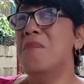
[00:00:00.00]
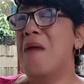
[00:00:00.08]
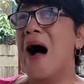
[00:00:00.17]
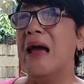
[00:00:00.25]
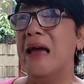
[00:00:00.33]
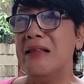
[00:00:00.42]

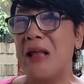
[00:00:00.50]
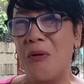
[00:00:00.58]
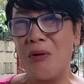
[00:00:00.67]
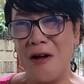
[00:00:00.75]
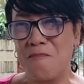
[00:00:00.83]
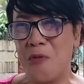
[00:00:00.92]
Makita
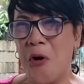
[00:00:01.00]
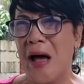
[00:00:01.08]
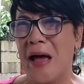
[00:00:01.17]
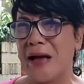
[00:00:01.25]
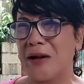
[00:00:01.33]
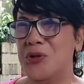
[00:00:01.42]
ko ng
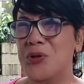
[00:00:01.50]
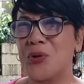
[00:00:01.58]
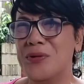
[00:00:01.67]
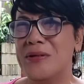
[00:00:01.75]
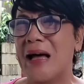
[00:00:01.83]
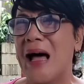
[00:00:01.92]
buhay ang
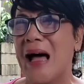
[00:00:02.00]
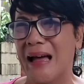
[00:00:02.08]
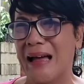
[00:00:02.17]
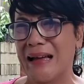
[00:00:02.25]
tuta.